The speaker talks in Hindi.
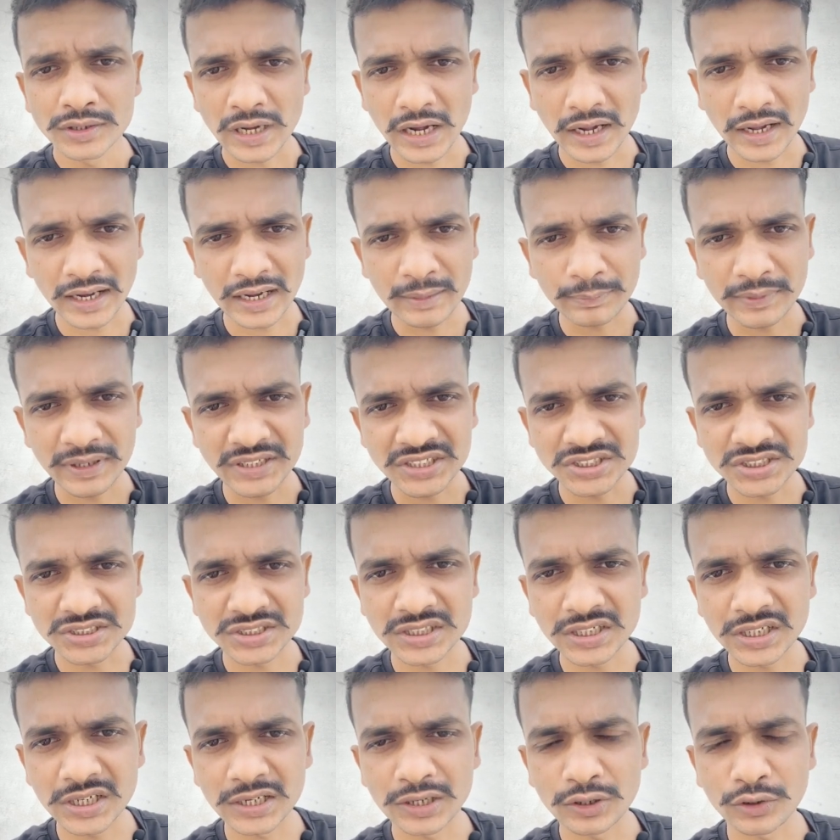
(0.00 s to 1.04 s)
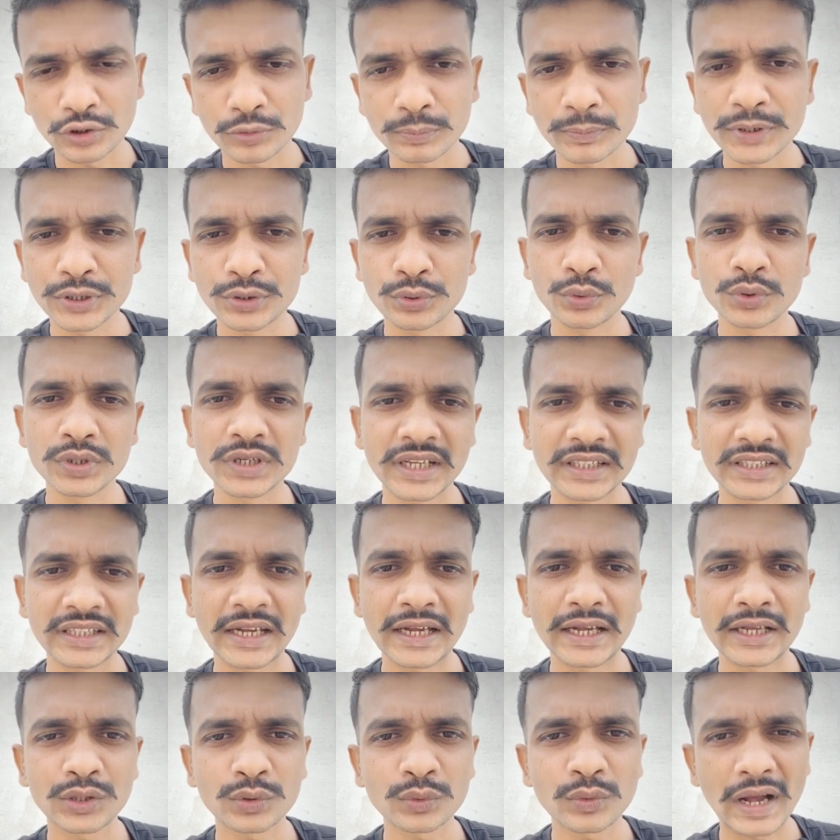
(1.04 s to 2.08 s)
अगर आपका डिस्ट्रिक्ट अलॉटमेंट हो जाता
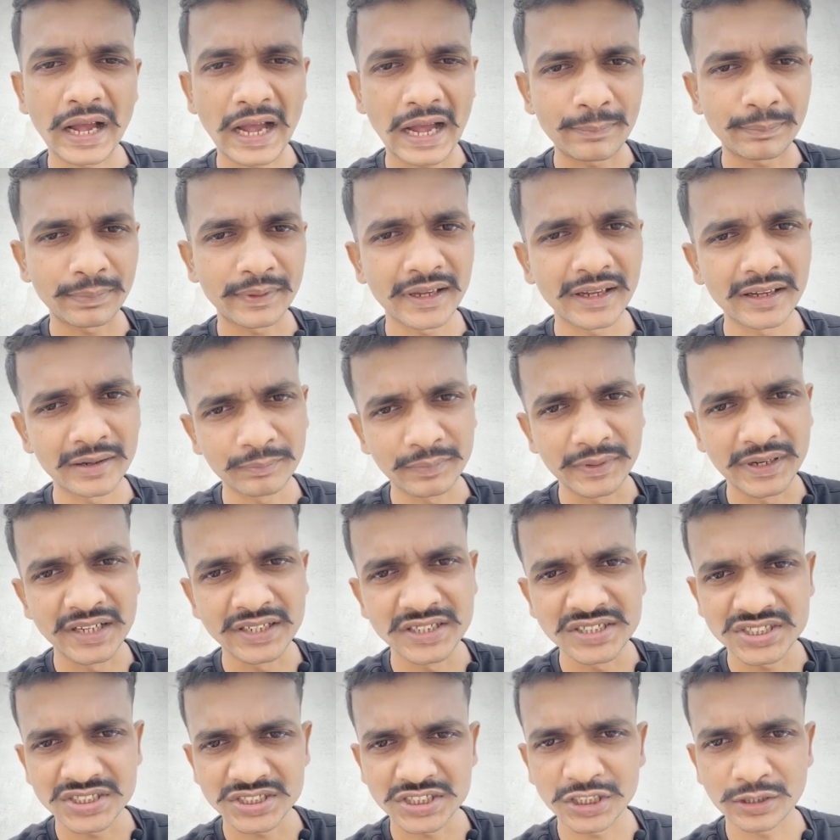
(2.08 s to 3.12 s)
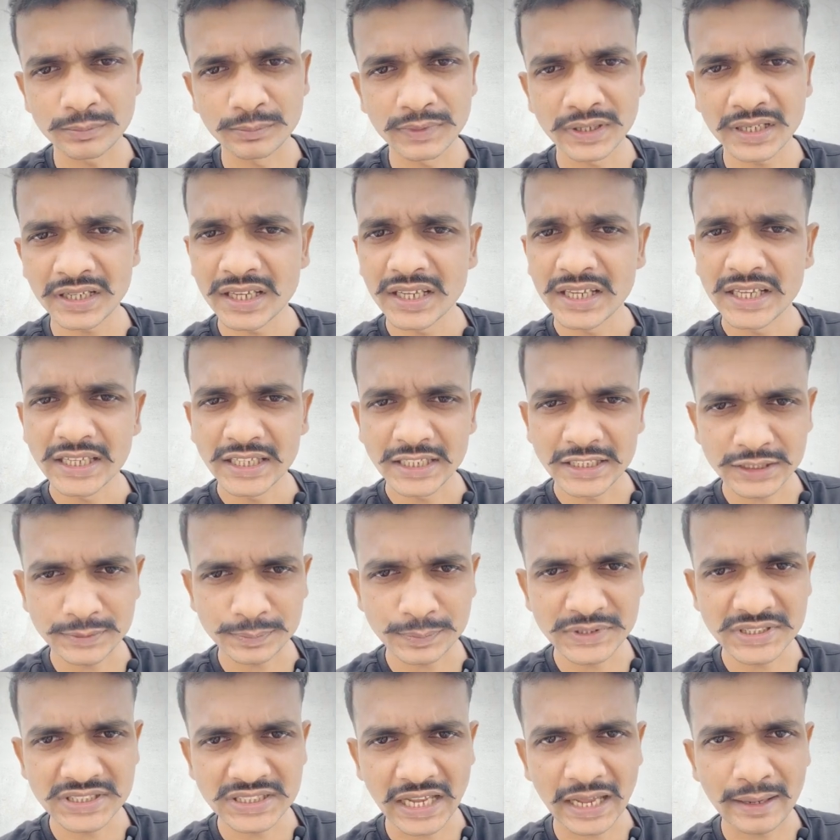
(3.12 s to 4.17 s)
है तो आपके अपने डिस्ट्रिक्ट में
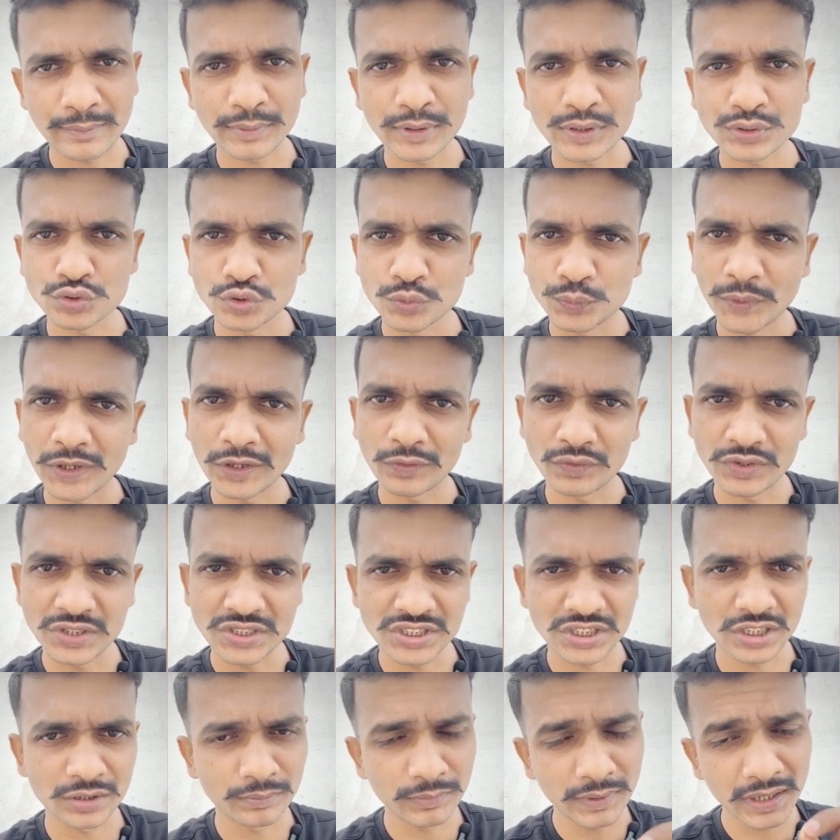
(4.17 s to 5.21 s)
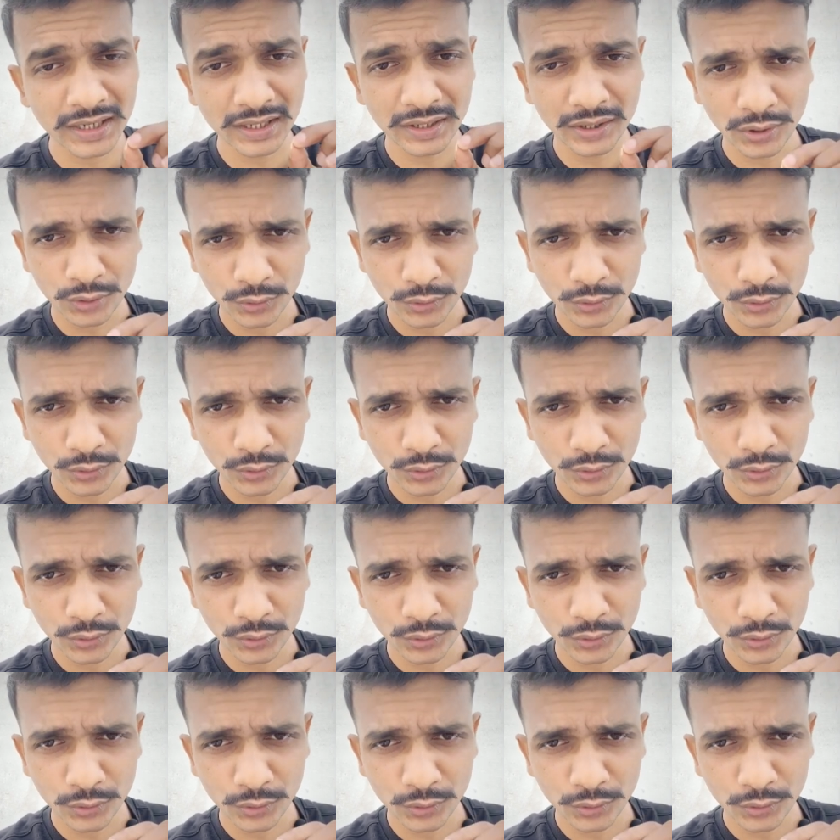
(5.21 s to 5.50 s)
एसपी साहब के सुपरविजन में